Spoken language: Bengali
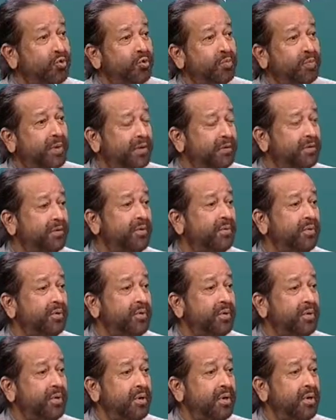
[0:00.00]
উপাত্য এবং
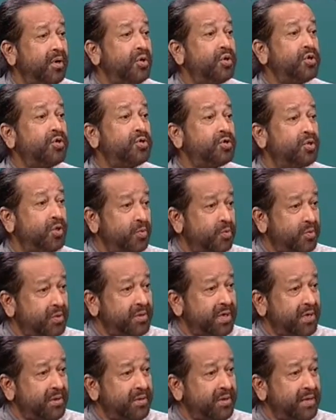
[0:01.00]

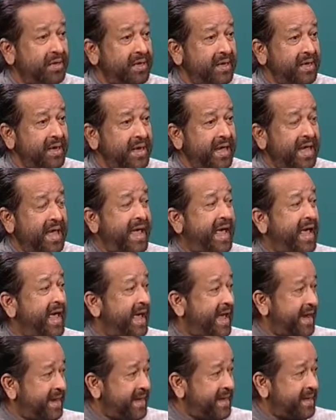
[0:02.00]
সর্বসাকুল্যে
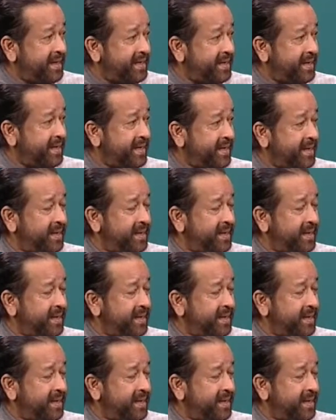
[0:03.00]
এক একটা